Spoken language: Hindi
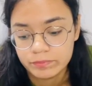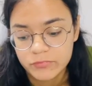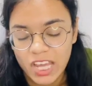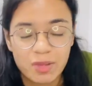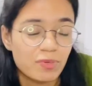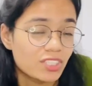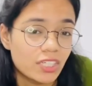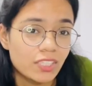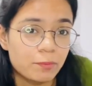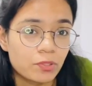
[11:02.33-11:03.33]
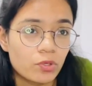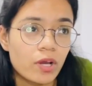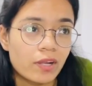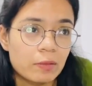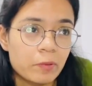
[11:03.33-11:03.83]
टाइम लग जाता है मेरे को
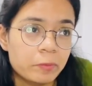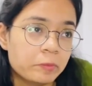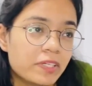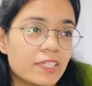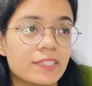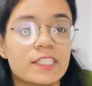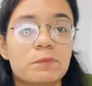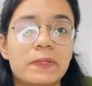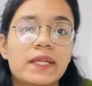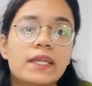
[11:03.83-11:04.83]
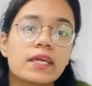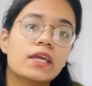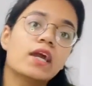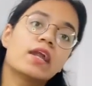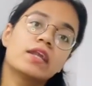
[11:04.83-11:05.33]
करने में अभी मेरी इतनी स्पीड
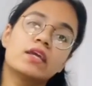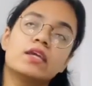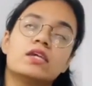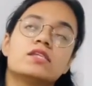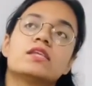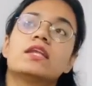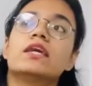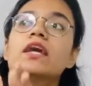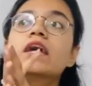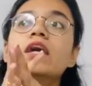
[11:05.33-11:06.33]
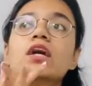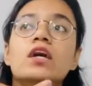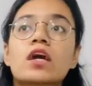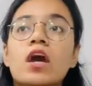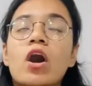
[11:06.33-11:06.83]
नहीं है करने की इसलिए
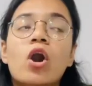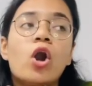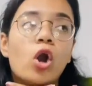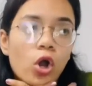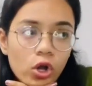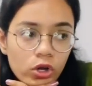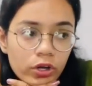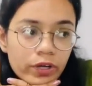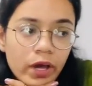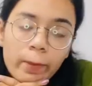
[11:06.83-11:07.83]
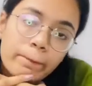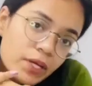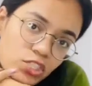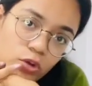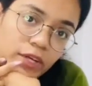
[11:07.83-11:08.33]
और अब
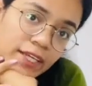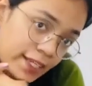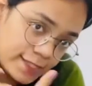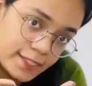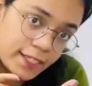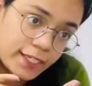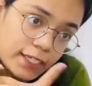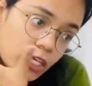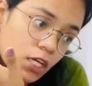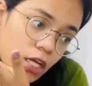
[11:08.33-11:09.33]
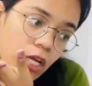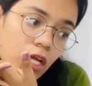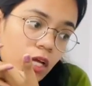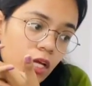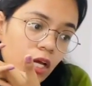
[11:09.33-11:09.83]
मैं जाऊँगी नीचे
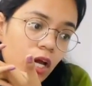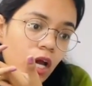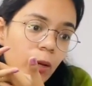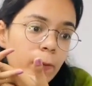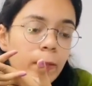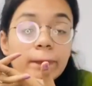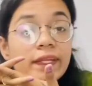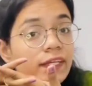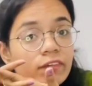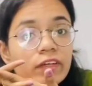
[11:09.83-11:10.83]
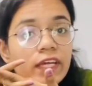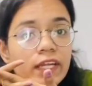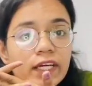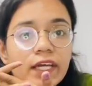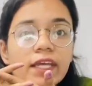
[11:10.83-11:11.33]
अब हम डिनर
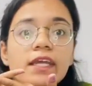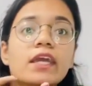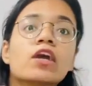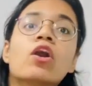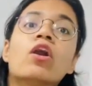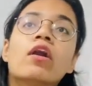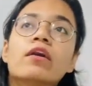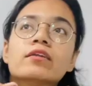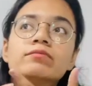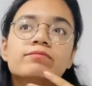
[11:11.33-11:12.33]
वगैरह करेंगे और